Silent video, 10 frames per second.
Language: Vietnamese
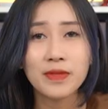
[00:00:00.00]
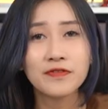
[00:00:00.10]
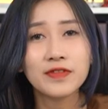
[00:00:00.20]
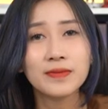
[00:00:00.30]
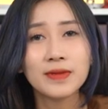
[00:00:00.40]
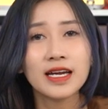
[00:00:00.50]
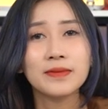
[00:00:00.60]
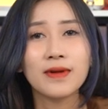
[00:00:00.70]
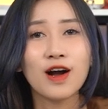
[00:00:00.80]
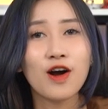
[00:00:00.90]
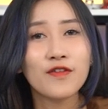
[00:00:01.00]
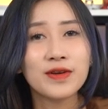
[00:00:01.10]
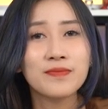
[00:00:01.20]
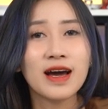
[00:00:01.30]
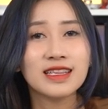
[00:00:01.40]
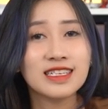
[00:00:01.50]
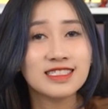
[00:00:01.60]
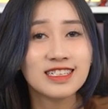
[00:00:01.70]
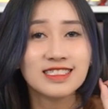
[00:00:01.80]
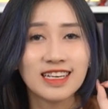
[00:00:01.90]
Bàn phím này mà gõ văn bản thì
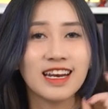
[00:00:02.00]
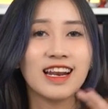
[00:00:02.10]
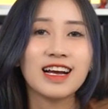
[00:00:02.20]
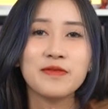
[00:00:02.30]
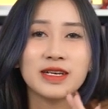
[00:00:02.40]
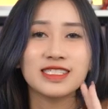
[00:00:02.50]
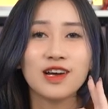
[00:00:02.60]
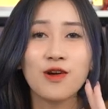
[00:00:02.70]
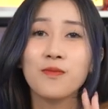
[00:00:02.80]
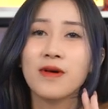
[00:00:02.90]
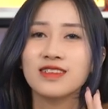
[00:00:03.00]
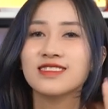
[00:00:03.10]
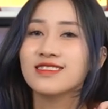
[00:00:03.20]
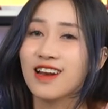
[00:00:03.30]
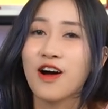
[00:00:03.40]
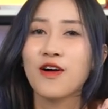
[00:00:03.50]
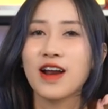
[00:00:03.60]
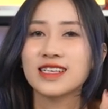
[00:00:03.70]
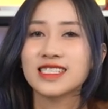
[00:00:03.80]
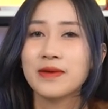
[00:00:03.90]
chắc chắn là các bạn sẽ không bao giờ lo
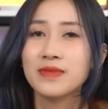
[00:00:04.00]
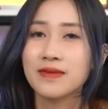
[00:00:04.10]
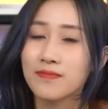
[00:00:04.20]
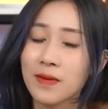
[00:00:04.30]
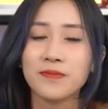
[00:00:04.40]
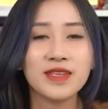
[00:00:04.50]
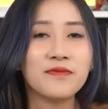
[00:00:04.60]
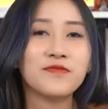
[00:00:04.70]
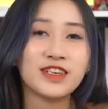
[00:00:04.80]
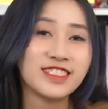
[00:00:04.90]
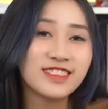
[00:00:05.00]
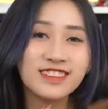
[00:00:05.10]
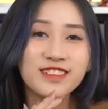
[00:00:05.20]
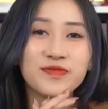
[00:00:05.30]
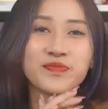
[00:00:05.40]
là sẽ bị bấm nhầm phần chữ.